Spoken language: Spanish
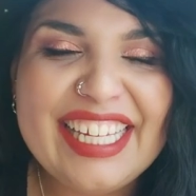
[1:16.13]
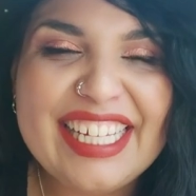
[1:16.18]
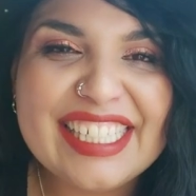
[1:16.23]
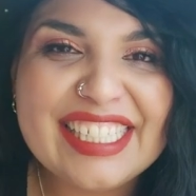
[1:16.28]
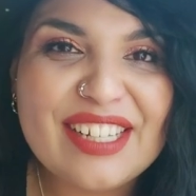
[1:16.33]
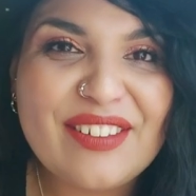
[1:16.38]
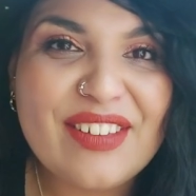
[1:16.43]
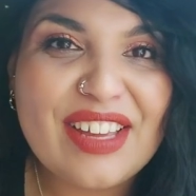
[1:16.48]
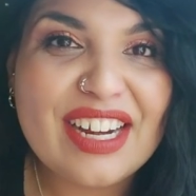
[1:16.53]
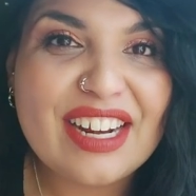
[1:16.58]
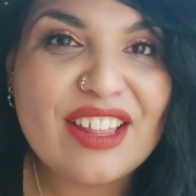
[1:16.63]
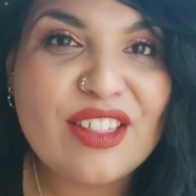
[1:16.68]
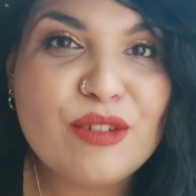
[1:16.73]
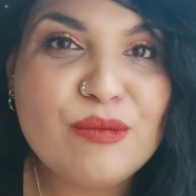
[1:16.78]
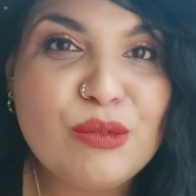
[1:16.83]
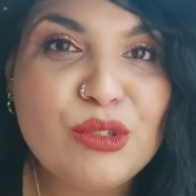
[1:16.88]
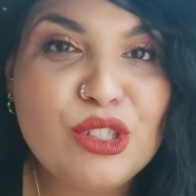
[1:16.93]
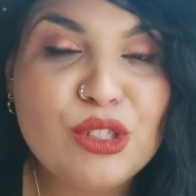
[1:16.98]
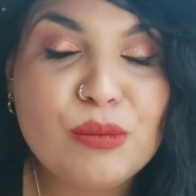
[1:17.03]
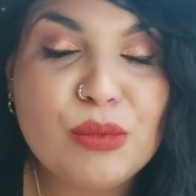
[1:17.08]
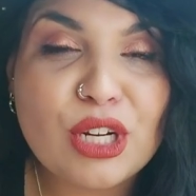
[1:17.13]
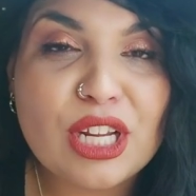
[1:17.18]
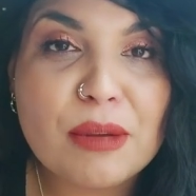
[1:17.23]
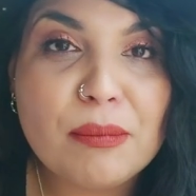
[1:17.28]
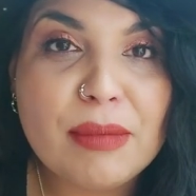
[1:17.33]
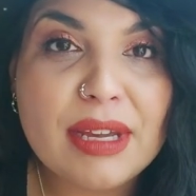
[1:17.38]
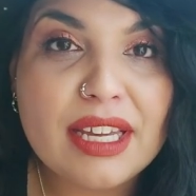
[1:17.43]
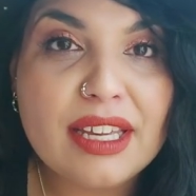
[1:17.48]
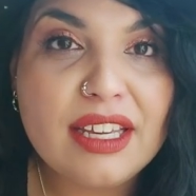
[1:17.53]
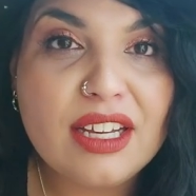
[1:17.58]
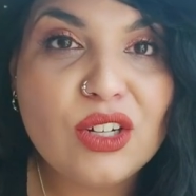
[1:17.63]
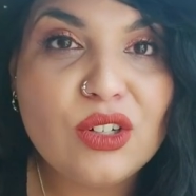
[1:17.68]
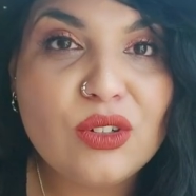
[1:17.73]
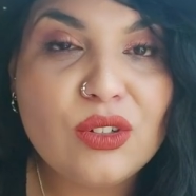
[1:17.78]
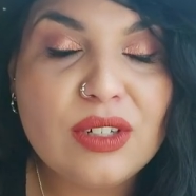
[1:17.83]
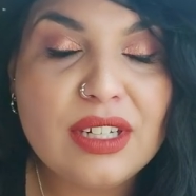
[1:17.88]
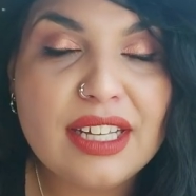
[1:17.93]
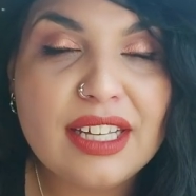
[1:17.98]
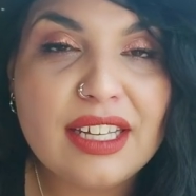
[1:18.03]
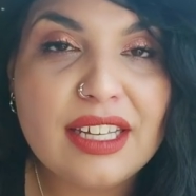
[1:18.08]
y que se había reído mucho porque en
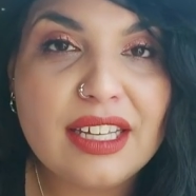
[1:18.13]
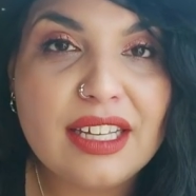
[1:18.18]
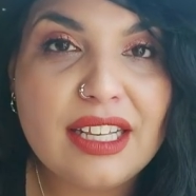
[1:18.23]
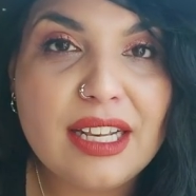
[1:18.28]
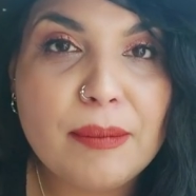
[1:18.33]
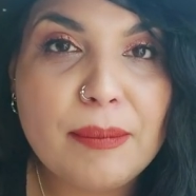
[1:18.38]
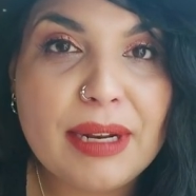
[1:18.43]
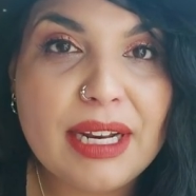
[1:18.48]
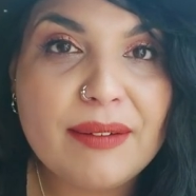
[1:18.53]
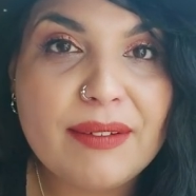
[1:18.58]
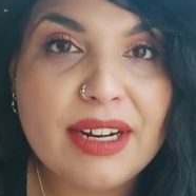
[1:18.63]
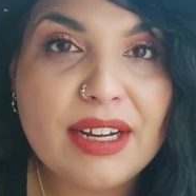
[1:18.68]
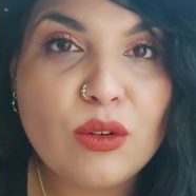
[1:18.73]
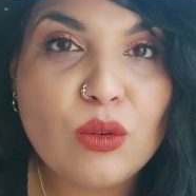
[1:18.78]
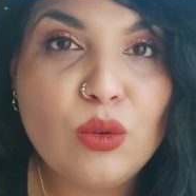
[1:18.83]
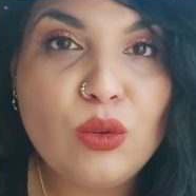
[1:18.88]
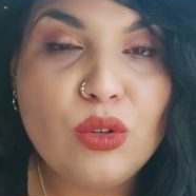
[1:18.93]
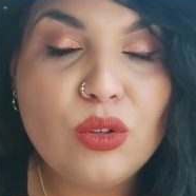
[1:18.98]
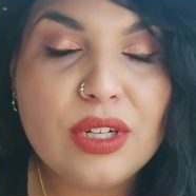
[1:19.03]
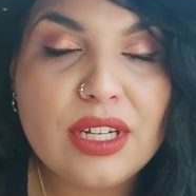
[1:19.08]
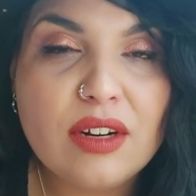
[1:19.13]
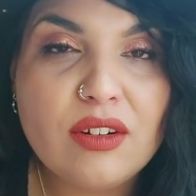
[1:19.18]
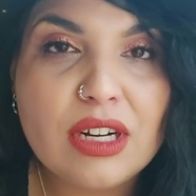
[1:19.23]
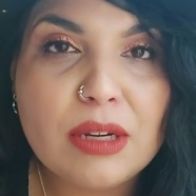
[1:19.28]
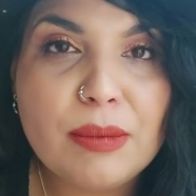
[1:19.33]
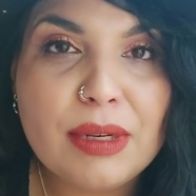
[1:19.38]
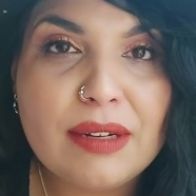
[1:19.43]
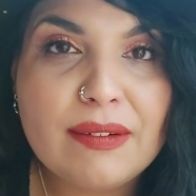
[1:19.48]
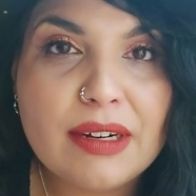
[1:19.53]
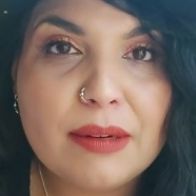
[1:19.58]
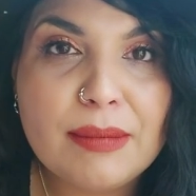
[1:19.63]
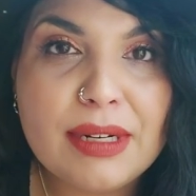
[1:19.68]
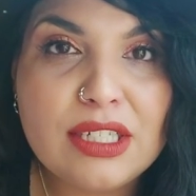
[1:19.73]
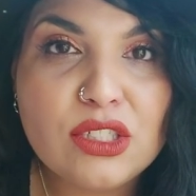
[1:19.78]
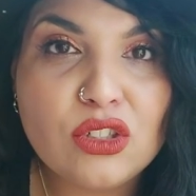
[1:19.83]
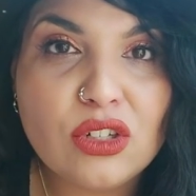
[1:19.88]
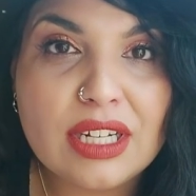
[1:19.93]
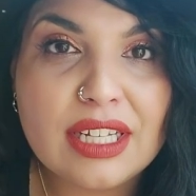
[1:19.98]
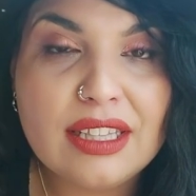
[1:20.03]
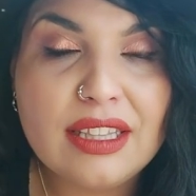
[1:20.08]
México eh, la palabra culo era una palabra
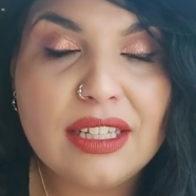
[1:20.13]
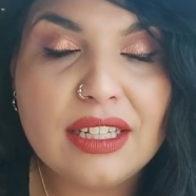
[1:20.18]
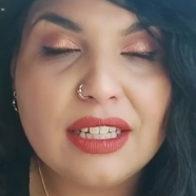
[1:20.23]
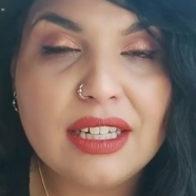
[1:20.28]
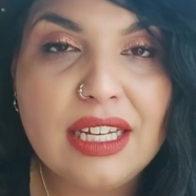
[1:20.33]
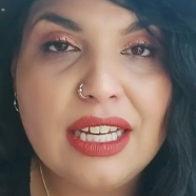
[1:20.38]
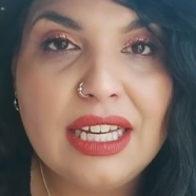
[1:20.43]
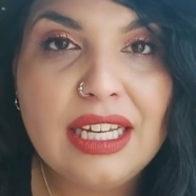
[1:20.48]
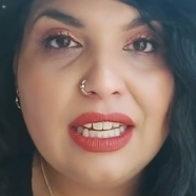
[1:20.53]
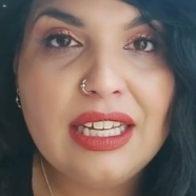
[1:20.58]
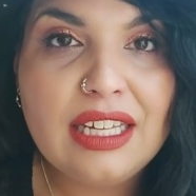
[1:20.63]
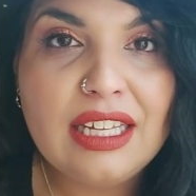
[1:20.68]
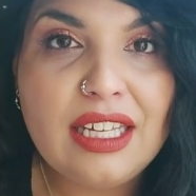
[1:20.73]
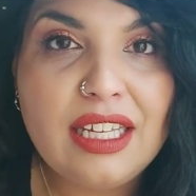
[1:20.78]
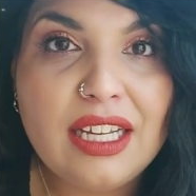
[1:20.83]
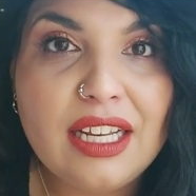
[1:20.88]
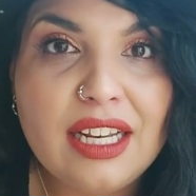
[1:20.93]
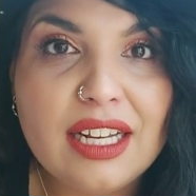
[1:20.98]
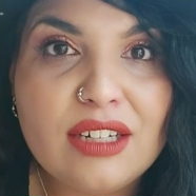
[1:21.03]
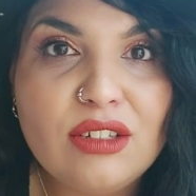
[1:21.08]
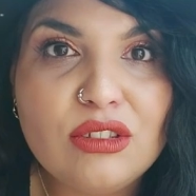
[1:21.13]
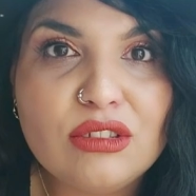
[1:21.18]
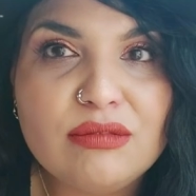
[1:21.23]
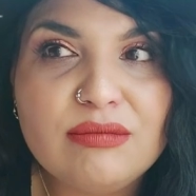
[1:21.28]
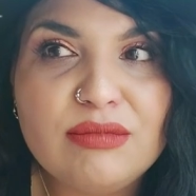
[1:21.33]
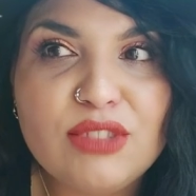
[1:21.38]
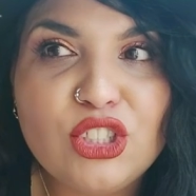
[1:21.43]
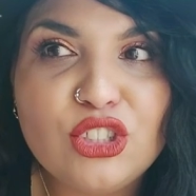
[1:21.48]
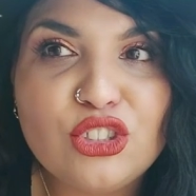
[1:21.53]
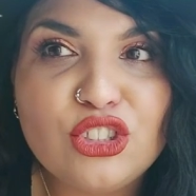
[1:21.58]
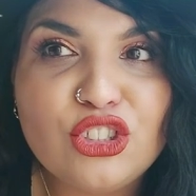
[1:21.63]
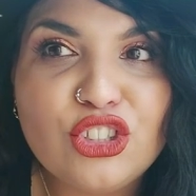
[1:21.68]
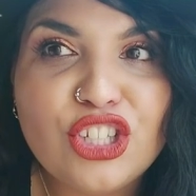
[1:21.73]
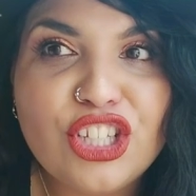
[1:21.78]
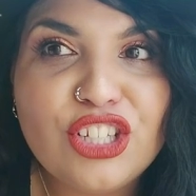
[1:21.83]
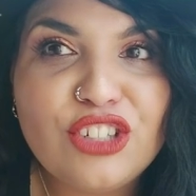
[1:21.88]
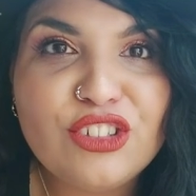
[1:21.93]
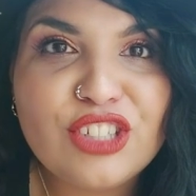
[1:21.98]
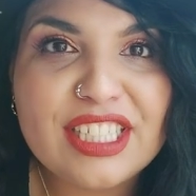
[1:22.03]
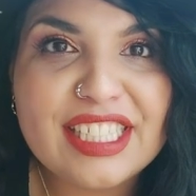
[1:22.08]
malsonante y claro, yo no
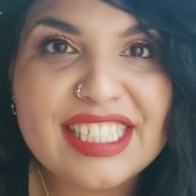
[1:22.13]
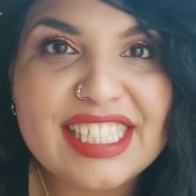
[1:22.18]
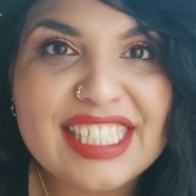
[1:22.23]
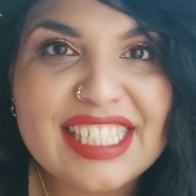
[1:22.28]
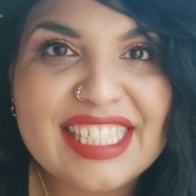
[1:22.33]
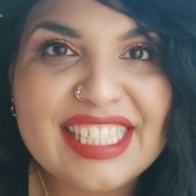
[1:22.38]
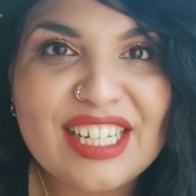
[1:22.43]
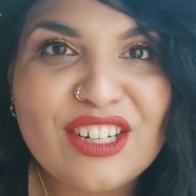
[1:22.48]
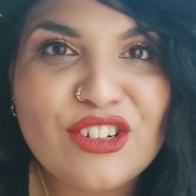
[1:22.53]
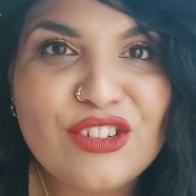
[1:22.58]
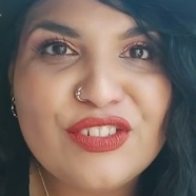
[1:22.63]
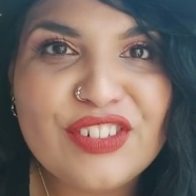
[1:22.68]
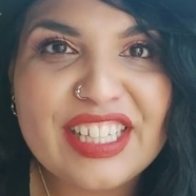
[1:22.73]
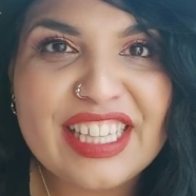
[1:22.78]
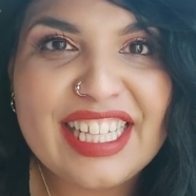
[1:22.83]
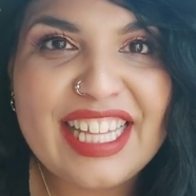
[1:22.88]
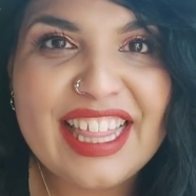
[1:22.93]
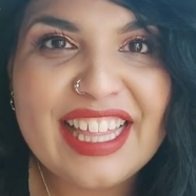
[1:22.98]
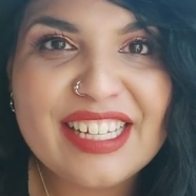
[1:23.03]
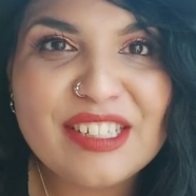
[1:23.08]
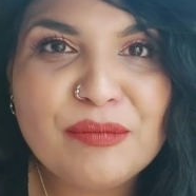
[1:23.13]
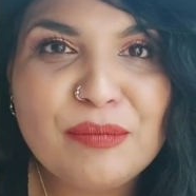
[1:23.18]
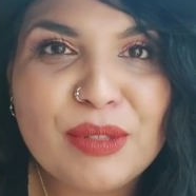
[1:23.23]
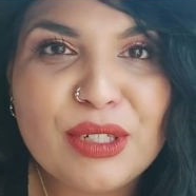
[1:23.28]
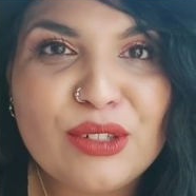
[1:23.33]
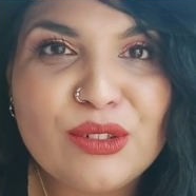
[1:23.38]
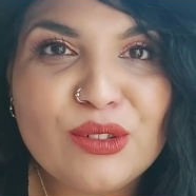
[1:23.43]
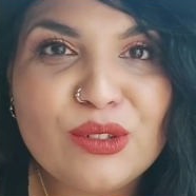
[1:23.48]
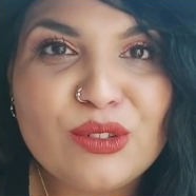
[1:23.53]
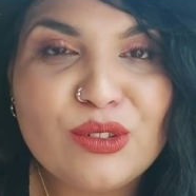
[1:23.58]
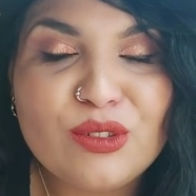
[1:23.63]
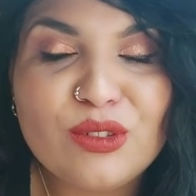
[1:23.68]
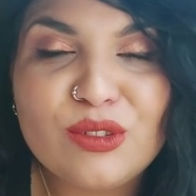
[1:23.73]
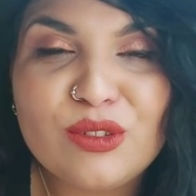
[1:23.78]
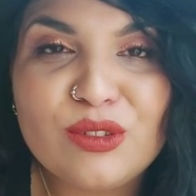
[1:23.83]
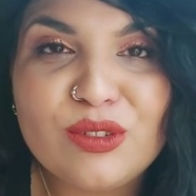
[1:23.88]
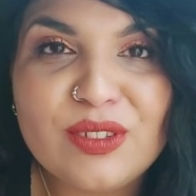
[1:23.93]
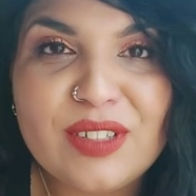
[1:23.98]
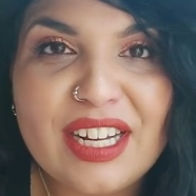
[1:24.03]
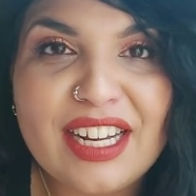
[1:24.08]
quiero que se sientan ofendidas,
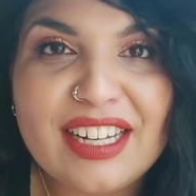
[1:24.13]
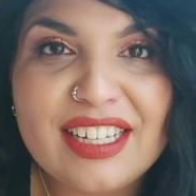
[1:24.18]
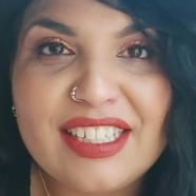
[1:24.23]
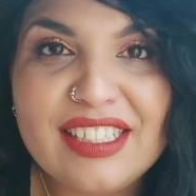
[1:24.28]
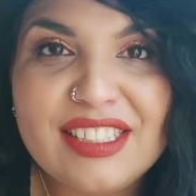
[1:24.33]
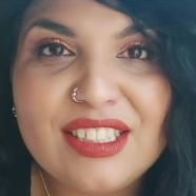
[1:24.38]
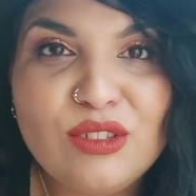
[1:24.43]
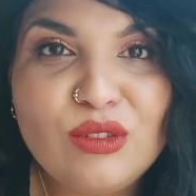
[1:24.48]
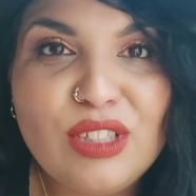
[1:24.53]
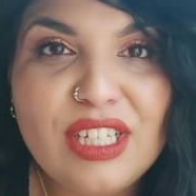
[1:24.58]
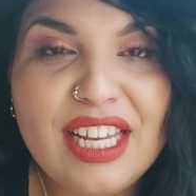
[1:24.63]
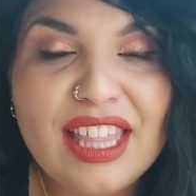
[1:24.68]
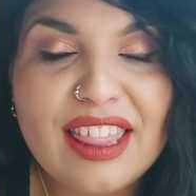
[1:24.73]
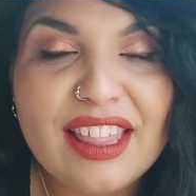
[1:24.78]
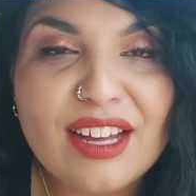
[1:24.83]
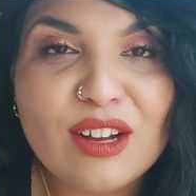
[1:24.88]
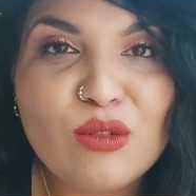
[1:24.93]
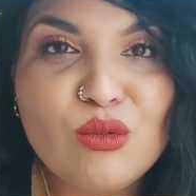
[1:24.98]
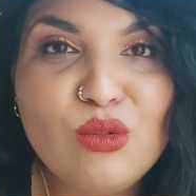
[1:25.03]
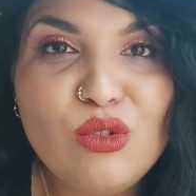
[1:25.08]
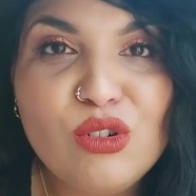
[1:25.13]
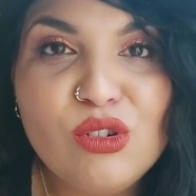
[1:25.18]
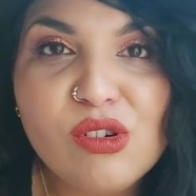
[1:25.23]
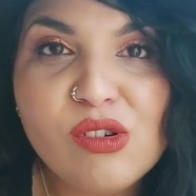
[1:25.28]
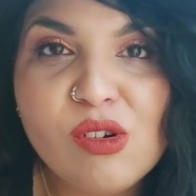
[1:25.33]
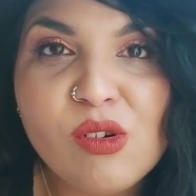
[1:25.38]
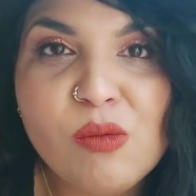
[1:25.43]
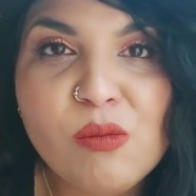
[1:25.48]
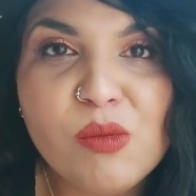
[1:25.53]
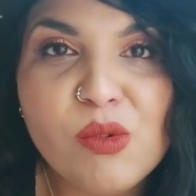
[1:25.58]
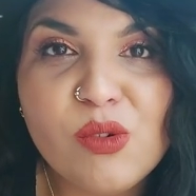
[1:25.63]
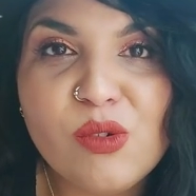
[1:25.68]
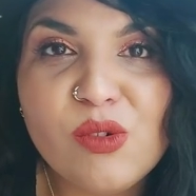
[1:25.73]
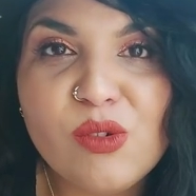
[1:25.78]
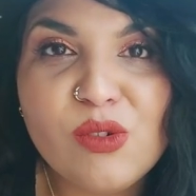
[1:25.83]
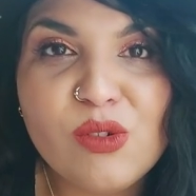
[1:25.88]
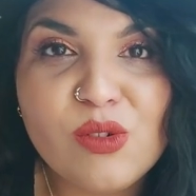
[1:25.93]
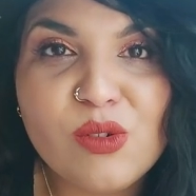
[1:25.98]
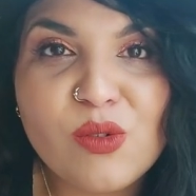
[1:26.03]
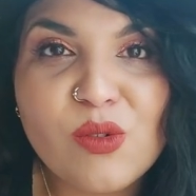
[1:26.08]
pero aquí se utiliza culo
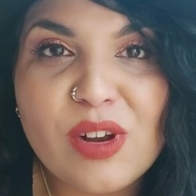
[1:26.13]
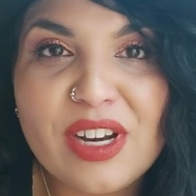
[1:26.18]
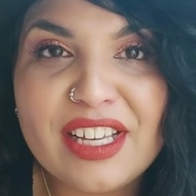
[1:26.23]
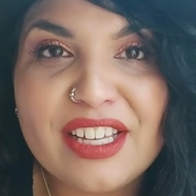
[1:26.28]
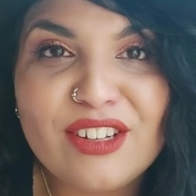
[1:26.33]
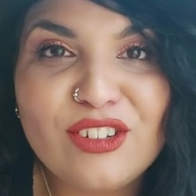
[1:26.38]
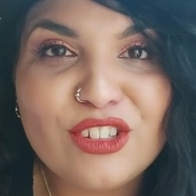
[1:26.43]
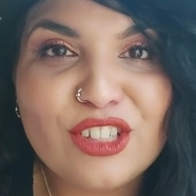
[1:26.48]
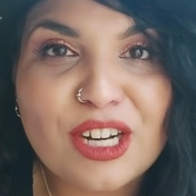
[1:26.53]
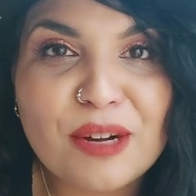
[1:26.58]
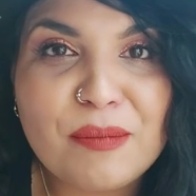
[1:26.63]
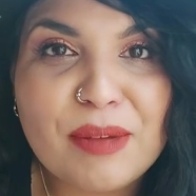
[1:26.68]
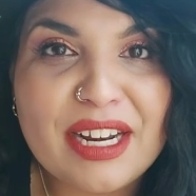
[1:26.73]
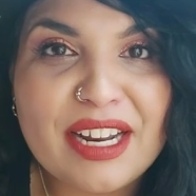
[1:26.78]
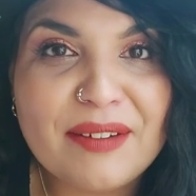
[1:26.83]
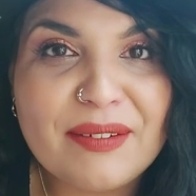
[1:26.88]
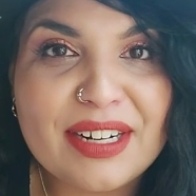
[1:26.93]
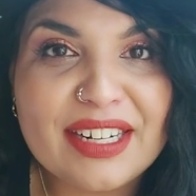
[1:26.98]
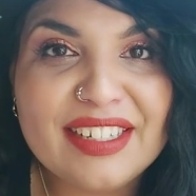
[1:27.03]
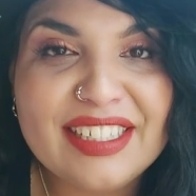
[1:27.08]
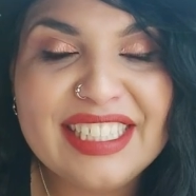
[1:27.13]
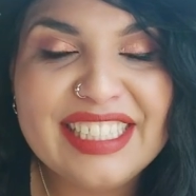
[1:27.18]
como cualquier otra palabra.